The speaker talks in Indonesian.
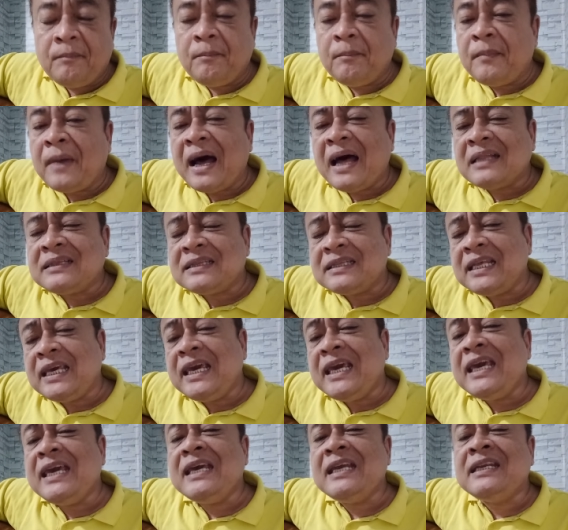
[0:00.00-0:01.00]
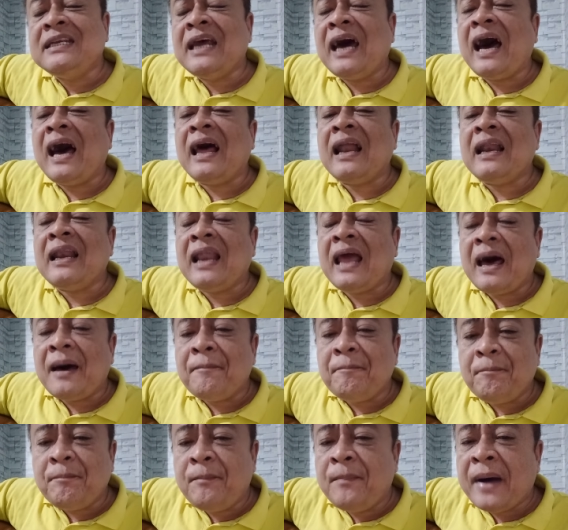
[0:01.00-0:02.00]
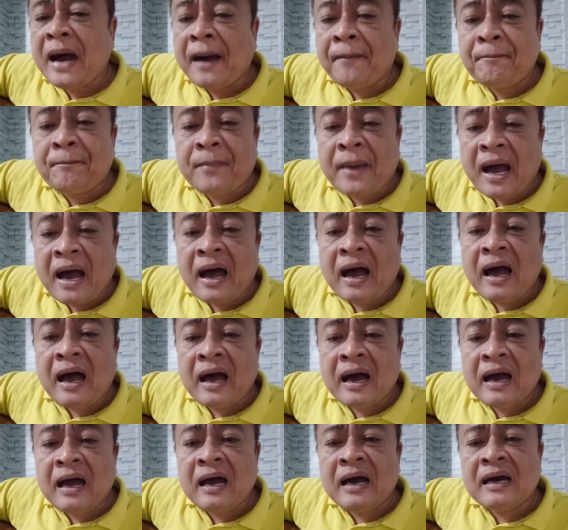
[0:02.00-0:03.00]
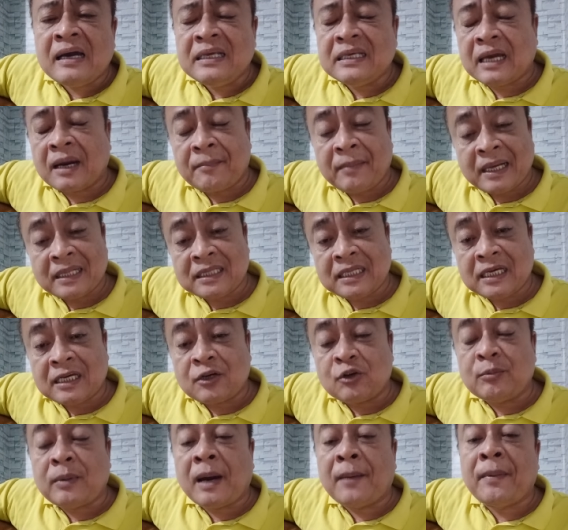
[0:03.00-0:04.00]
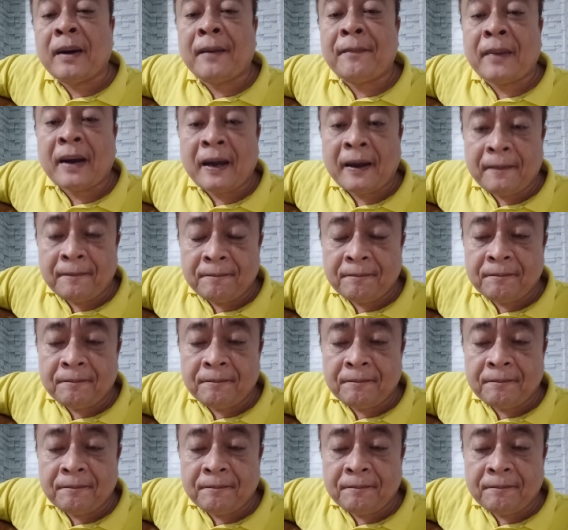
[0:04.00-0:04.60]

mati dalam Bapa yang mati ke rumah Bapa